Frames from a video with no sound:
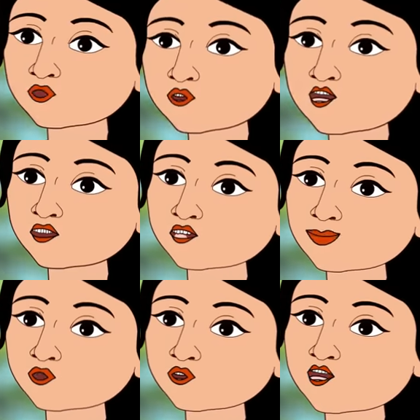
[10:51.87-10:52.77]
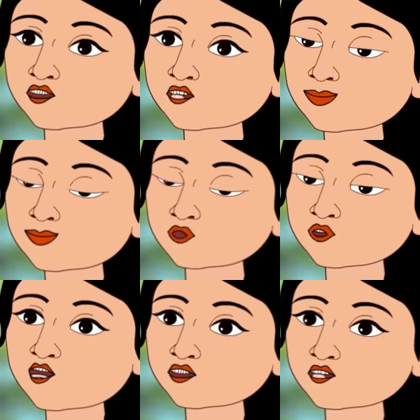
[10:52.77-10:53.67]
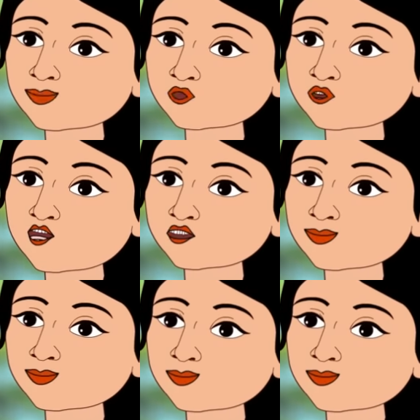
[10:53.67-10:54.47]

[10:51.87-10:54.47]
এই পুকুর পাড়ের ঘাস খেয়ে ওরা বড় হবে